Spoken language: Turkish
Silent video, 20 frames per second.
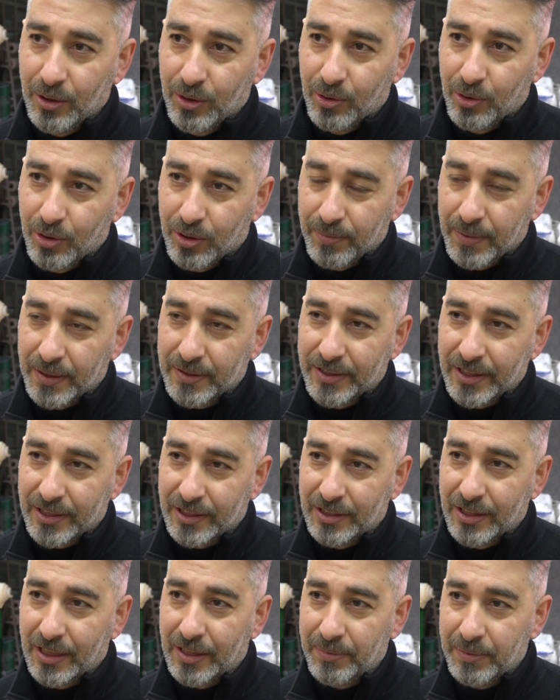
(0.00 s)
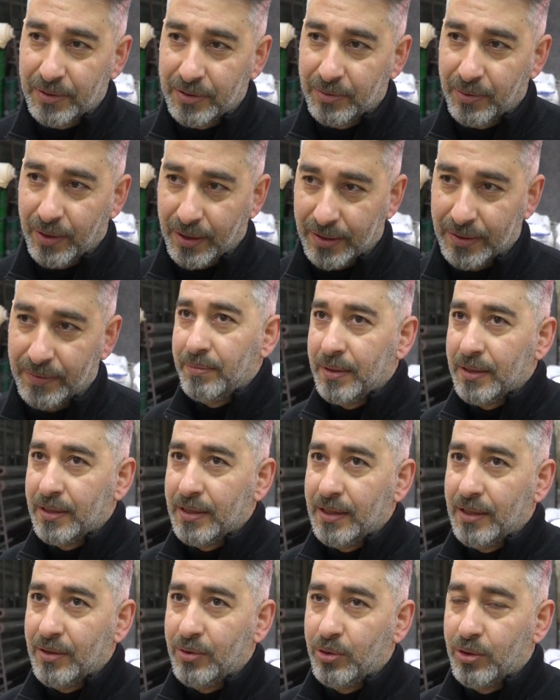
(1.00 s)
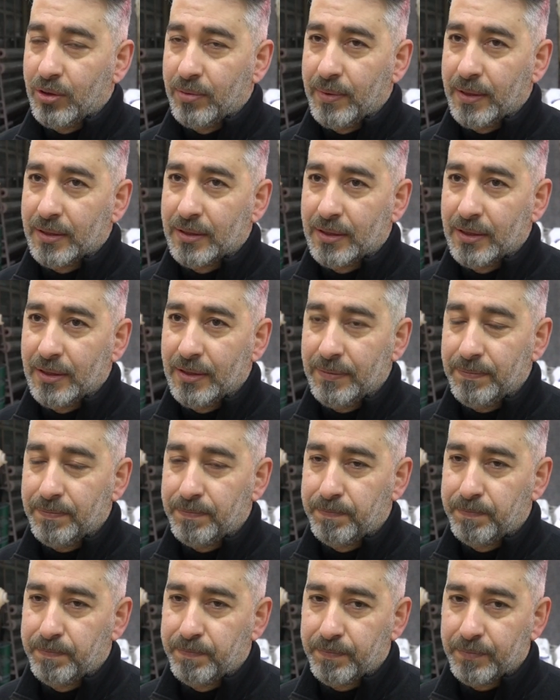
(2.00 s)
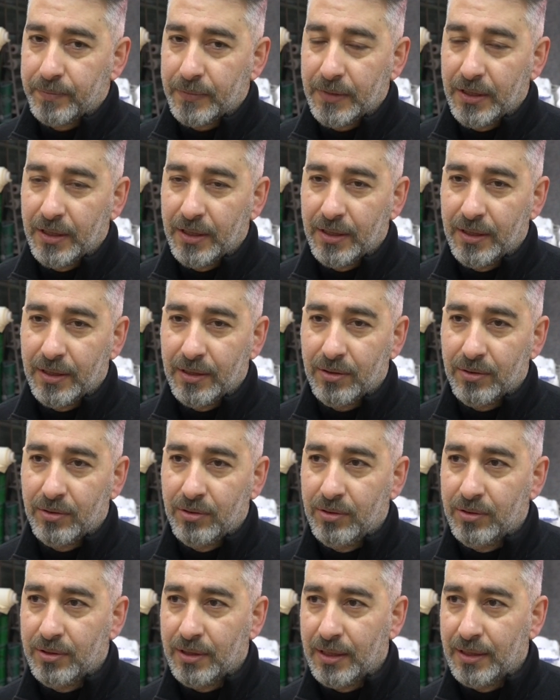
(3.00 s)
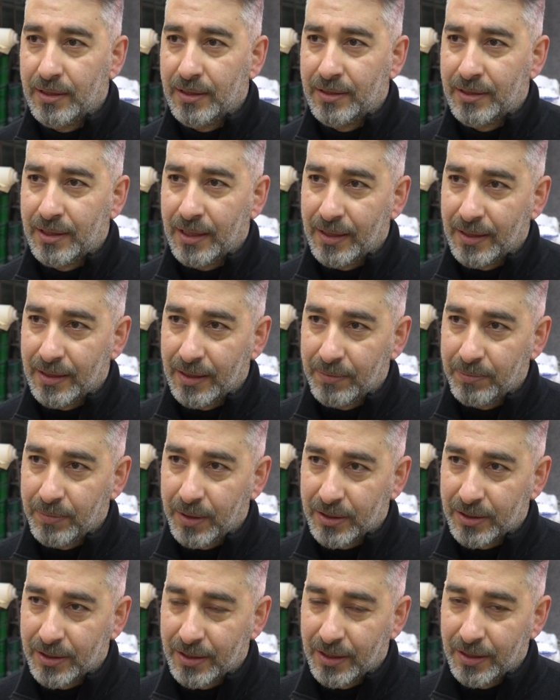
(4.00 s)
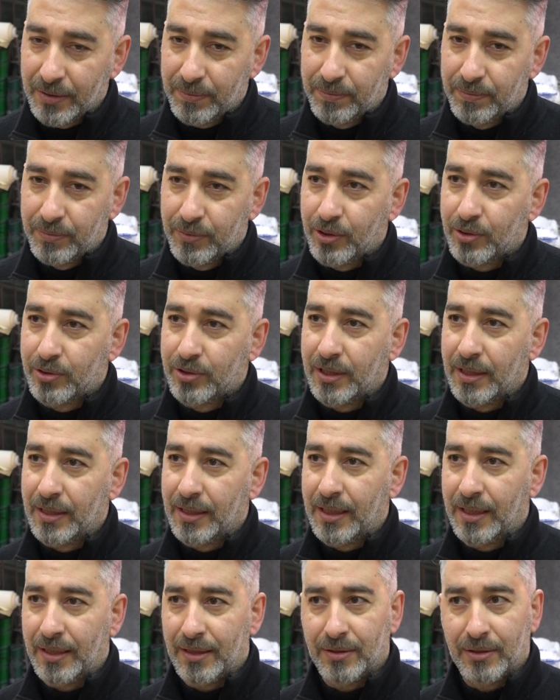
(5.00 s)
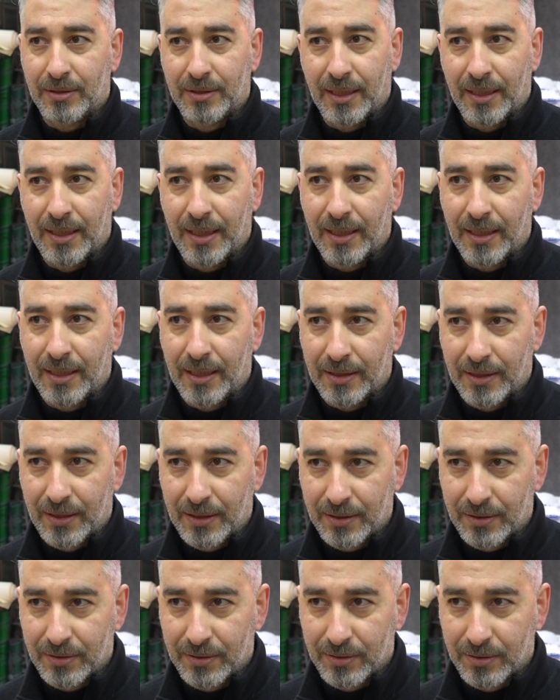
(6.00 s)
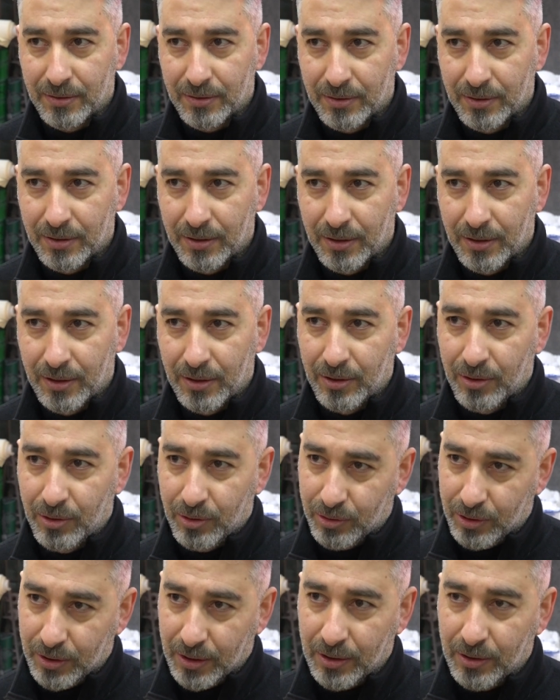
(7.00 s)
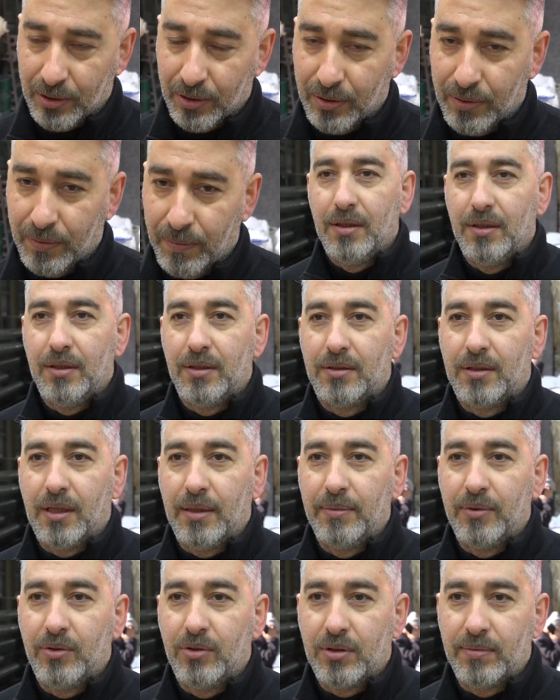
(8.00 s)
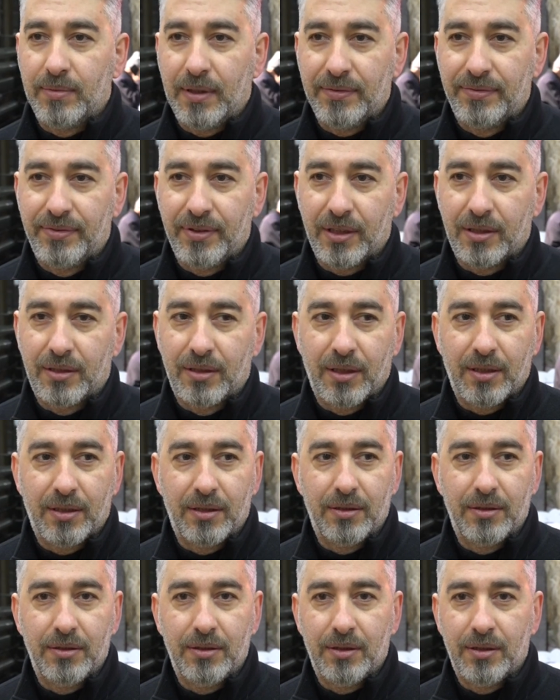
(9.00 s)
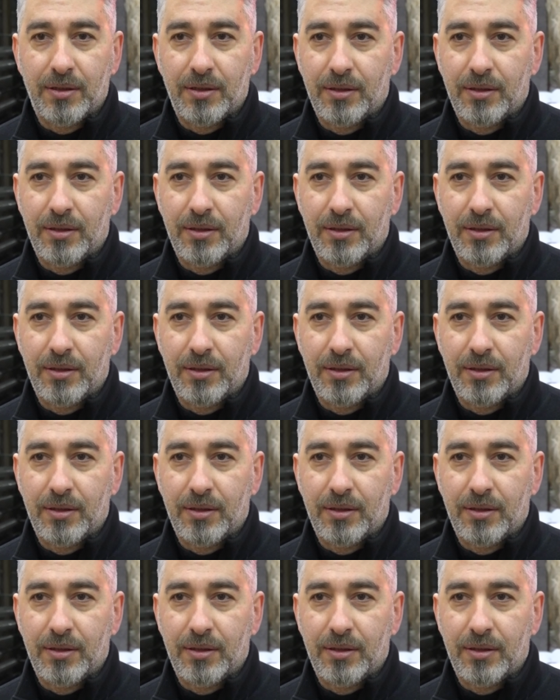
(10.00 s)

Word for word: hurma çeşitlerimiz var. Medine hurması 250 e, TL'den başlayıp 450 TL'ye kadar yükseliyor. E, tabii hurma fiyatları